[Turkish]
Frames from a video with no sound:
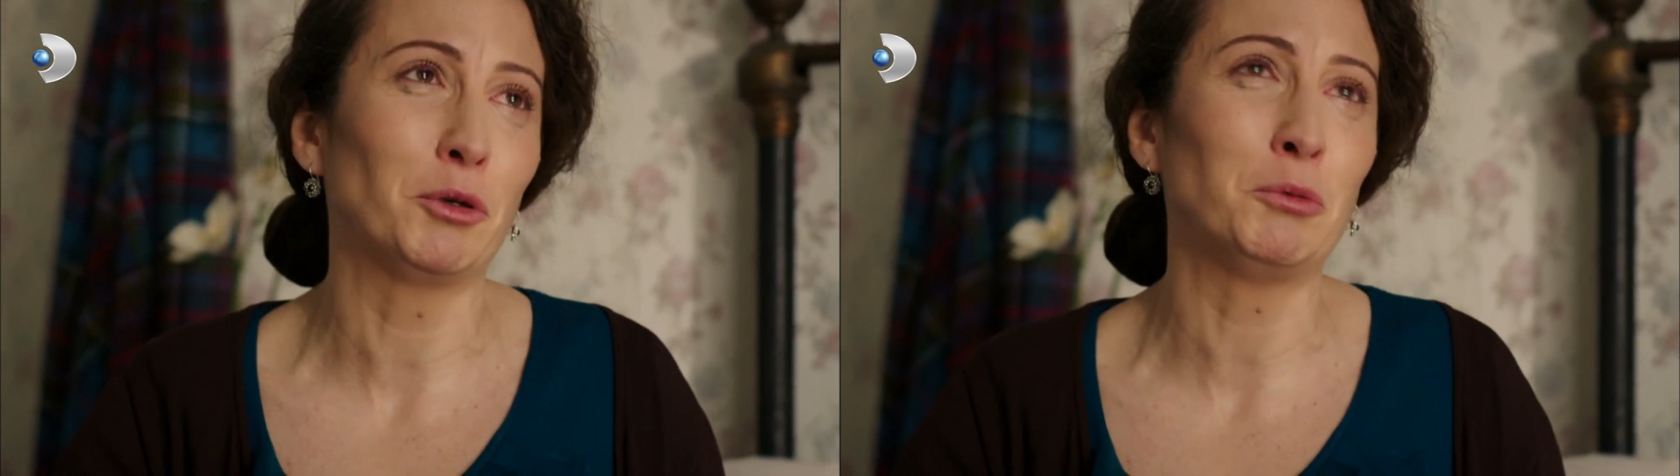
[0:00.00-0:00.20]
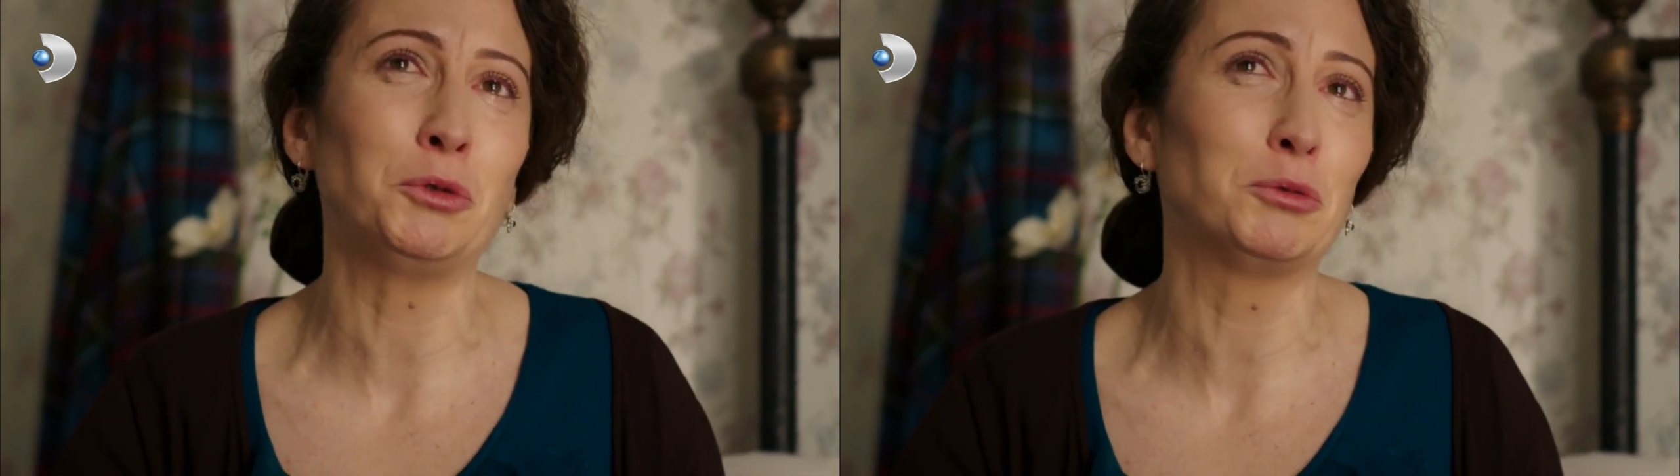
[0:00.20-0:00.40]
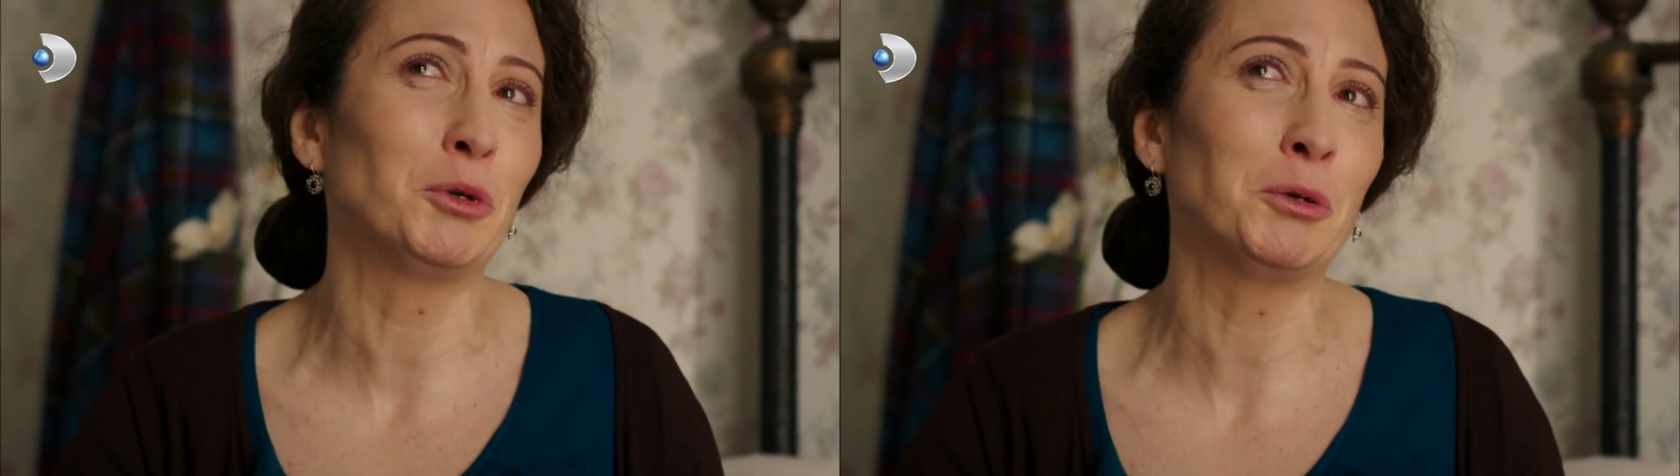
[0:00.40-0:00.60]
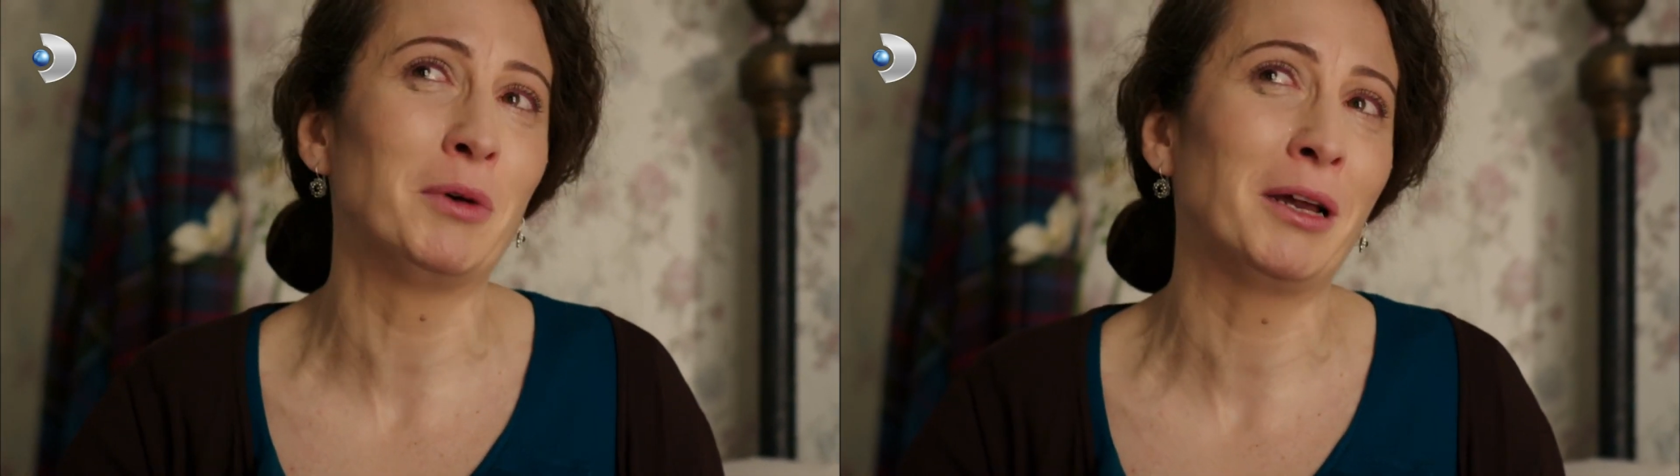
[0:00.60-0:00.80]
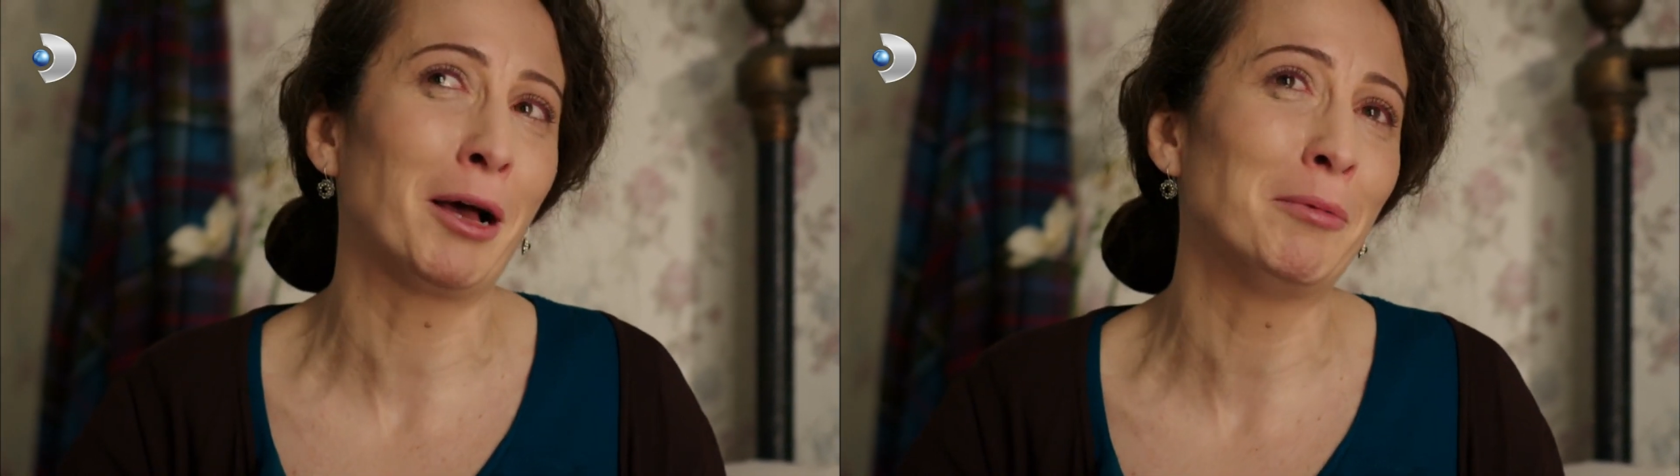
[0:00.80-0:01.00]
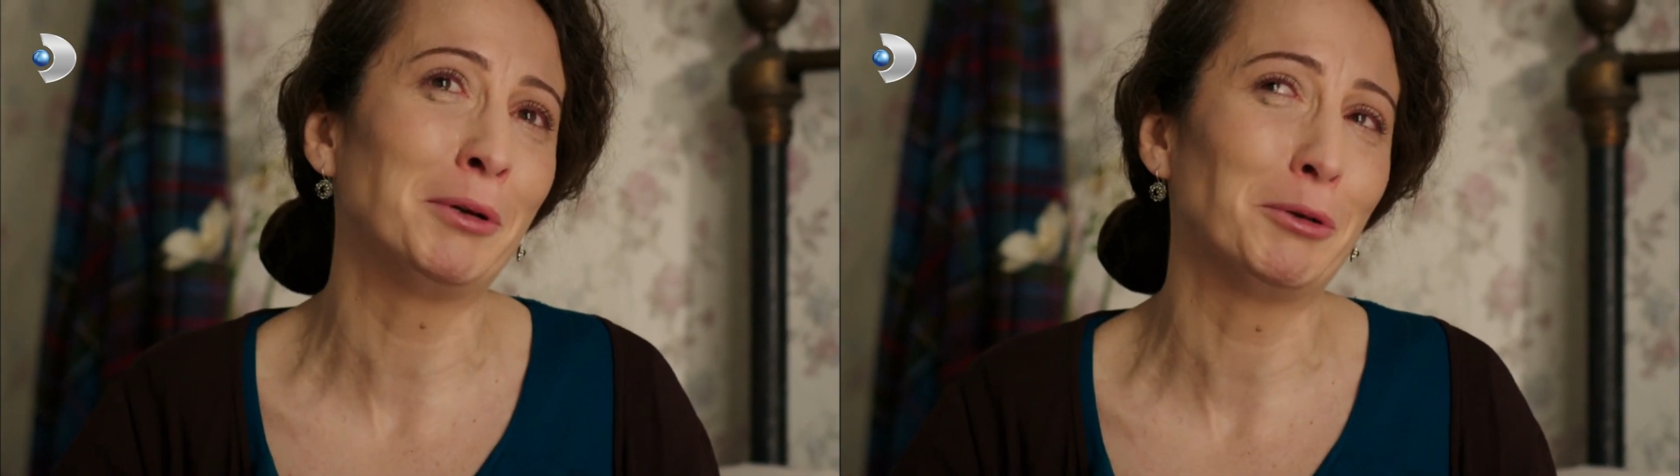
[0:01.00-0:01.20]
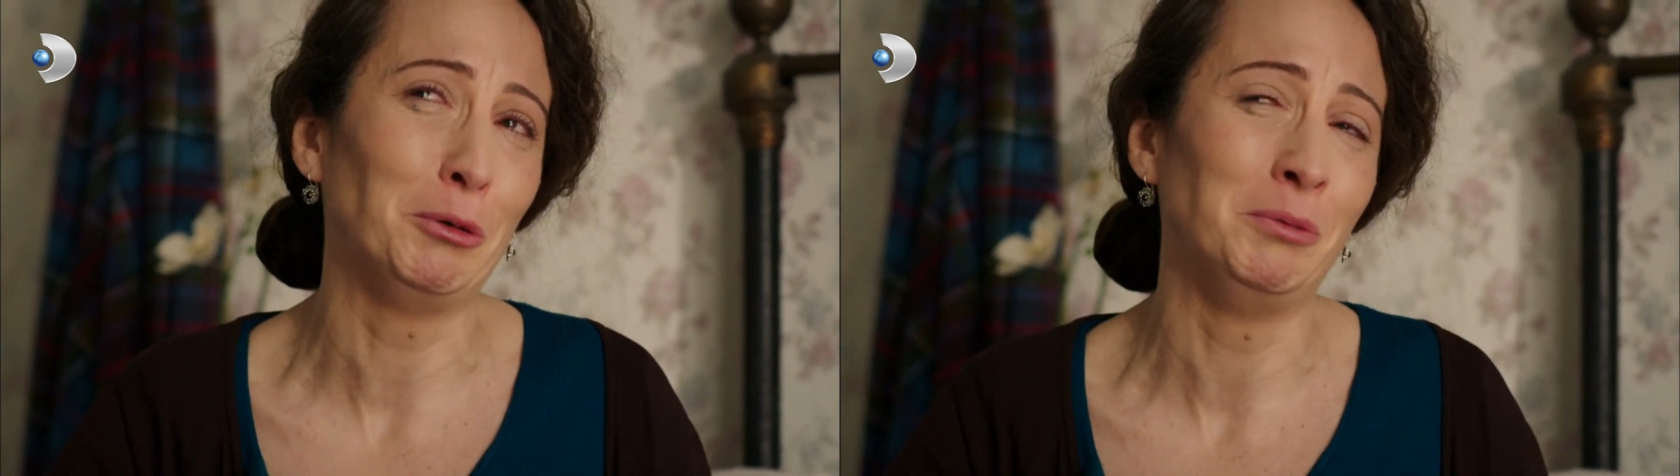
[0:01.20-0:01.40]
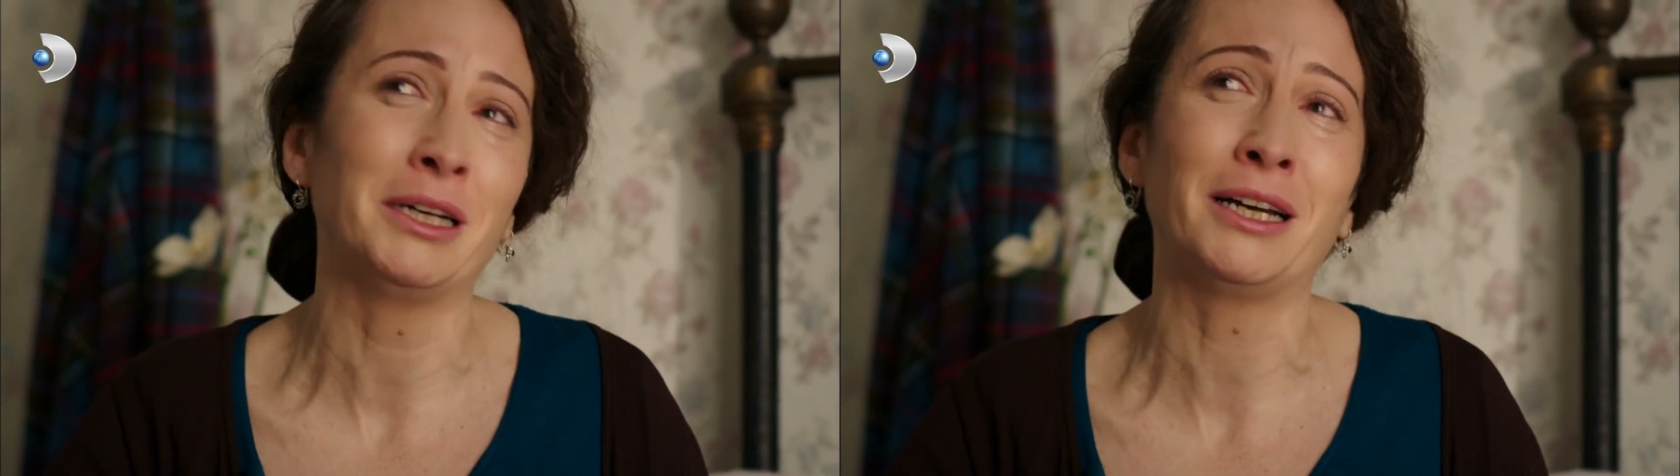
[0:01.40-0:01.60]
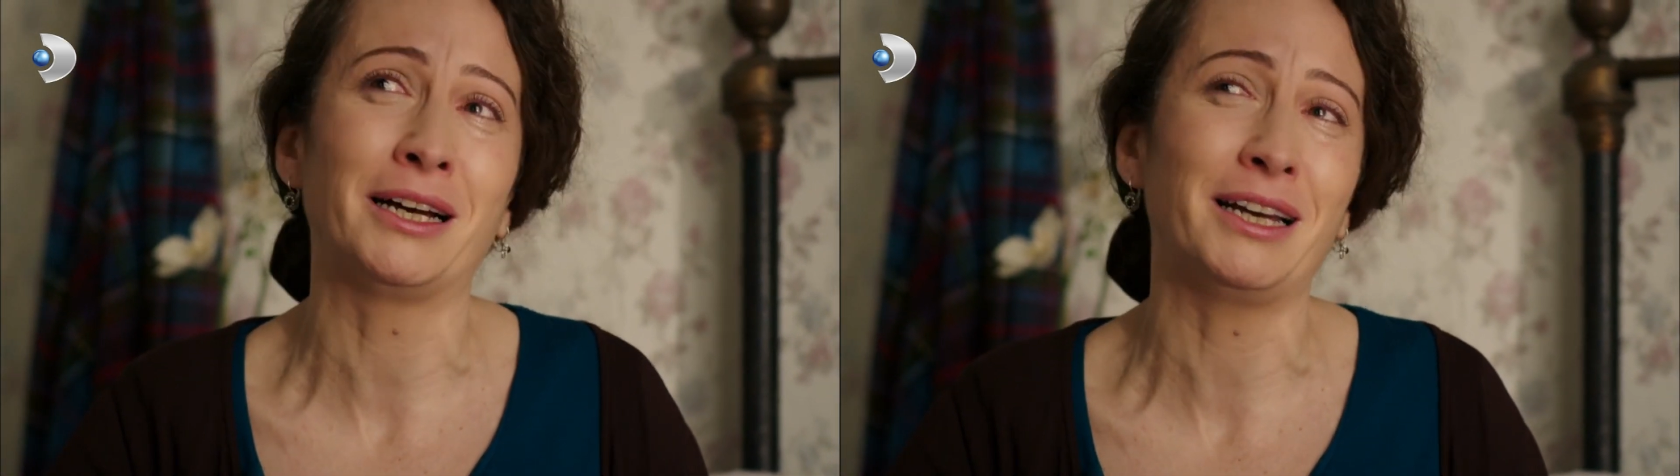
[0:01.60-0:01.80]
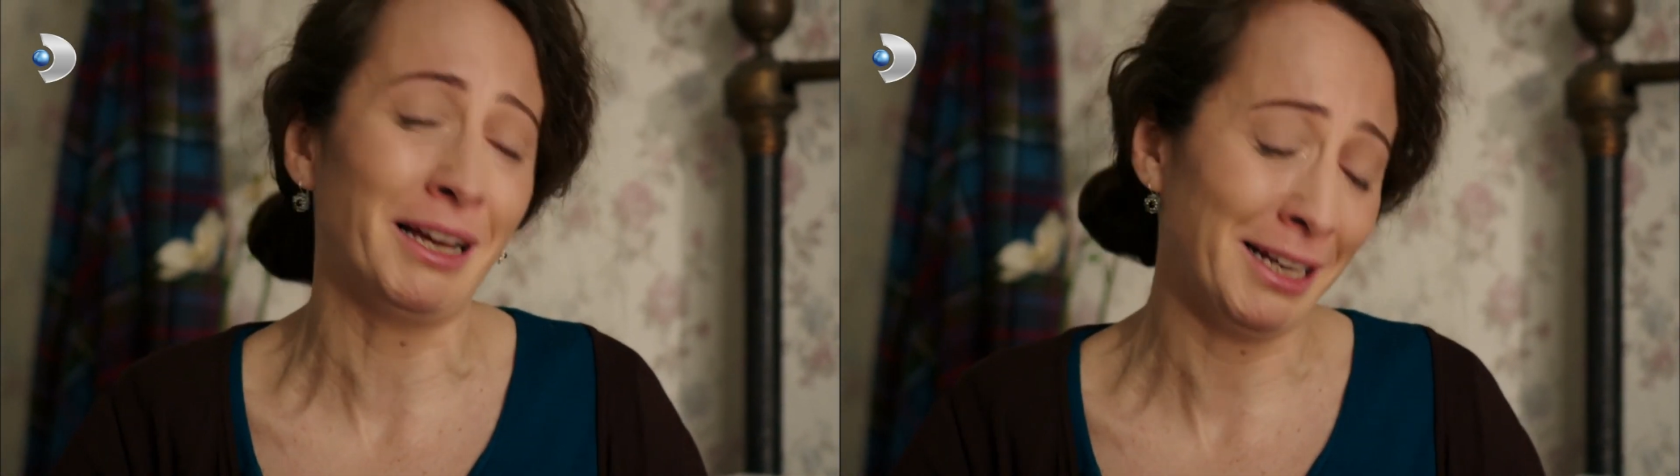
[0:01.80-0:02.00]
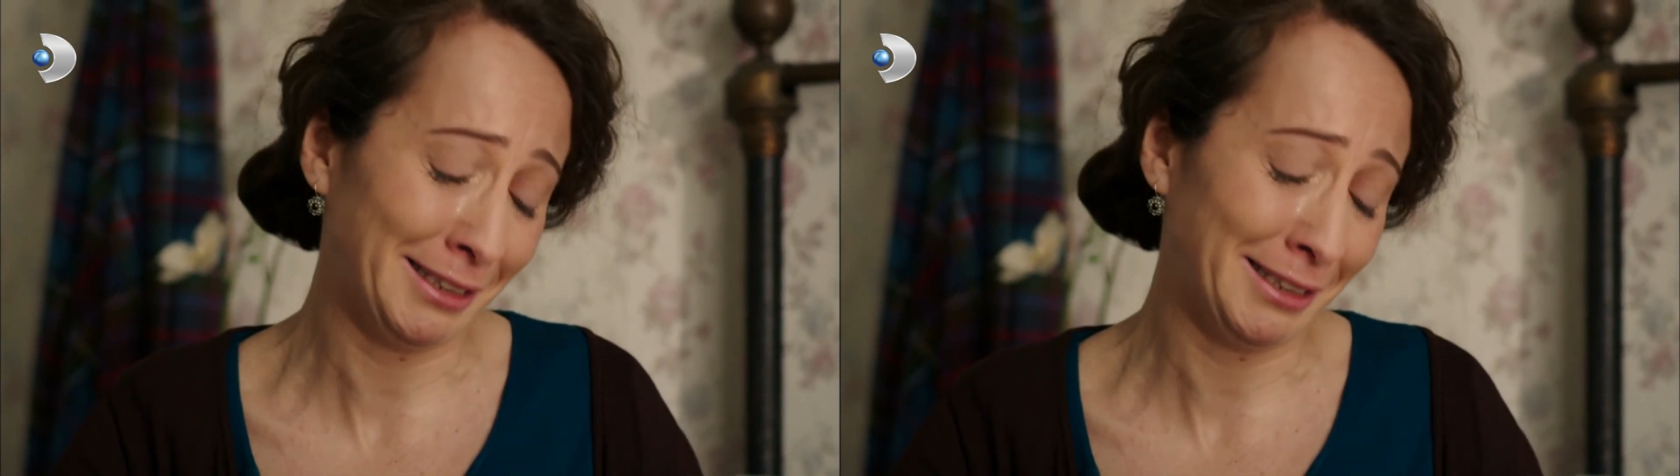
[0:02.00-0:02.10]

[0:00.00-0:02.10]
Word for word: ömür boyu beraber olmayı hayal